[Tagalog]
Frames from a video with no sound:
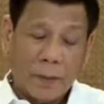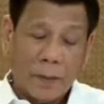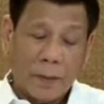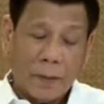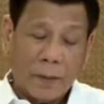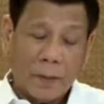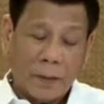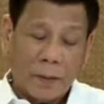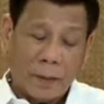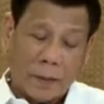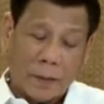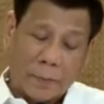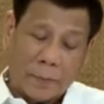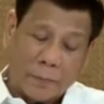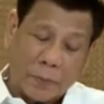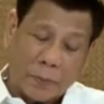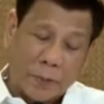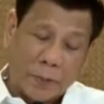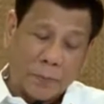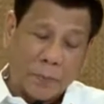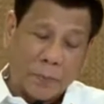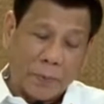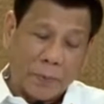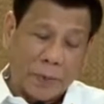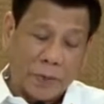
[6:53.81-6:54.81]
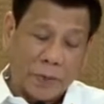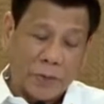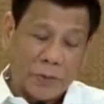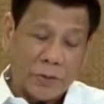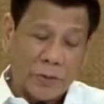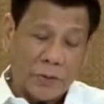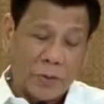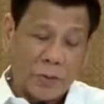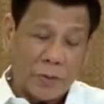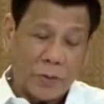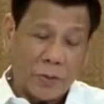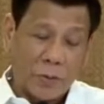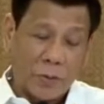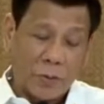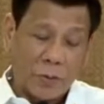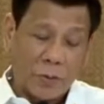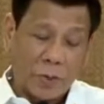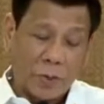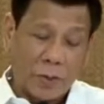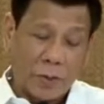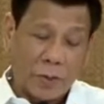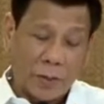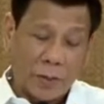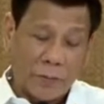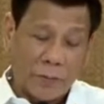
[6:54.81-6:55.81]
uh, the preparation or
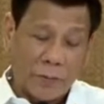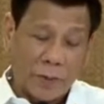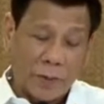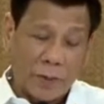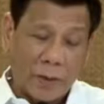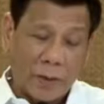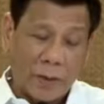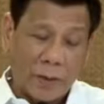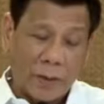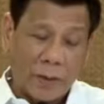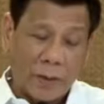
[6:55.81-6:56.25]
whatever